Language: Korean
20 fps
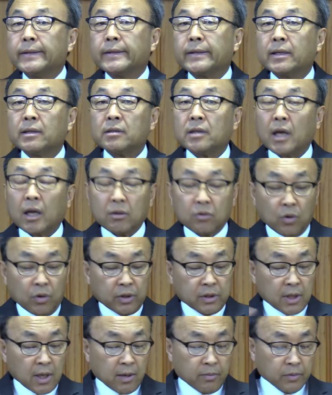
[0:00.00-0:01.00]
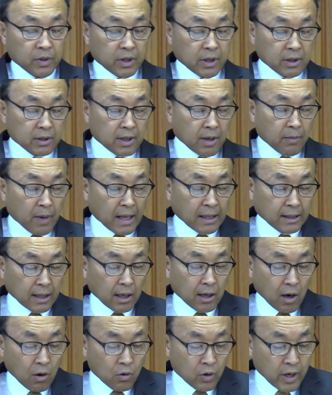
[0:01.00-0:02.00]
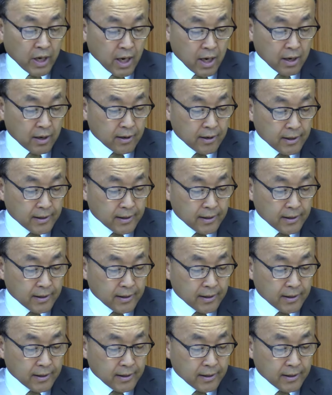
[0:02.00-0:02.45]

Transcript: 그래서 캐토릭 사람들이 참 안타까운 게